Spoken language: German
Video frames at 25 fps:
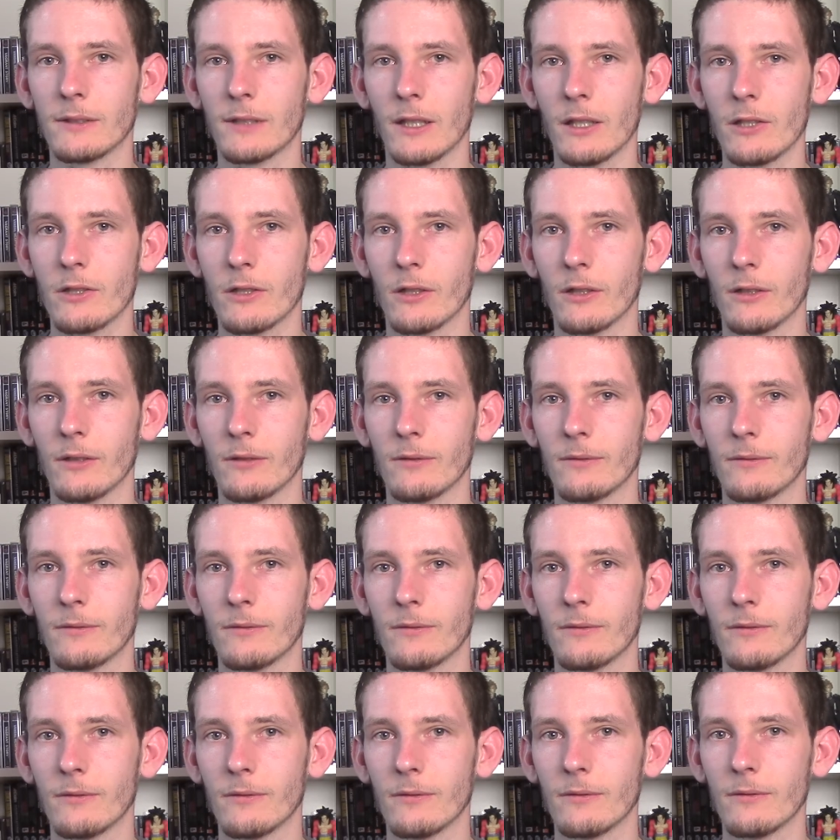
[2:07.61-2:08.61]
Sascha.
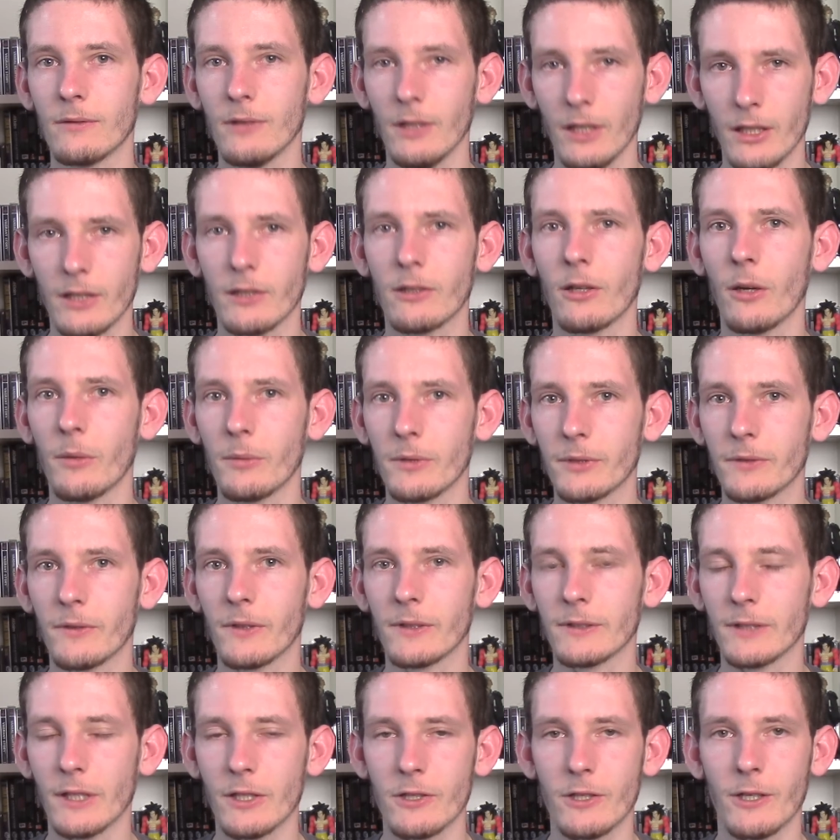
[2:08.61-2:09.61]
Ja, ich glaube, es
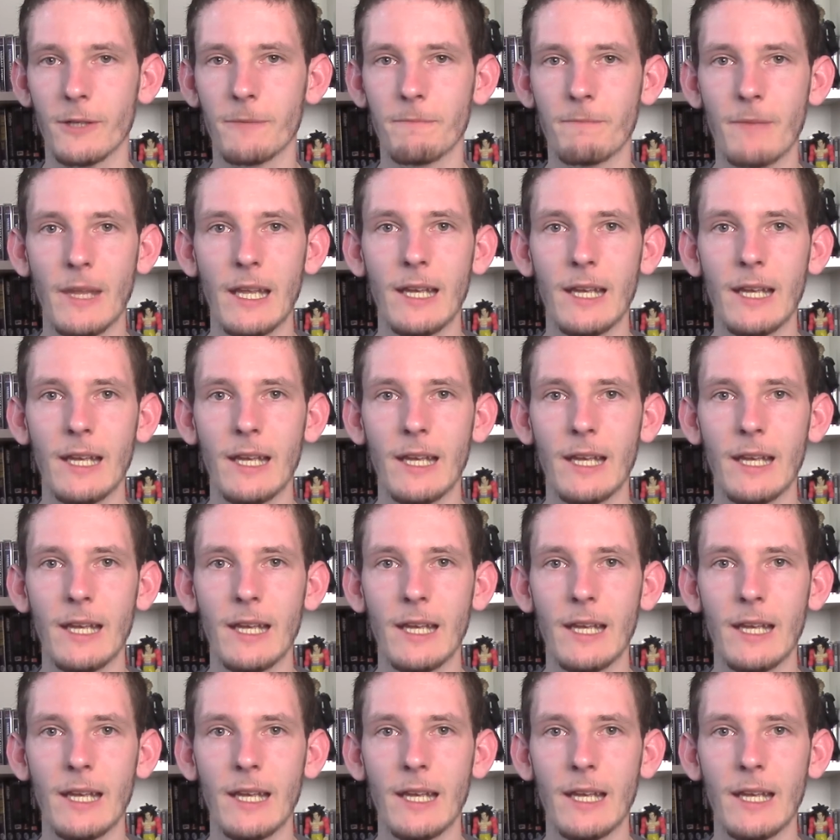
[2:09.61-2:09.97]
war Sascha.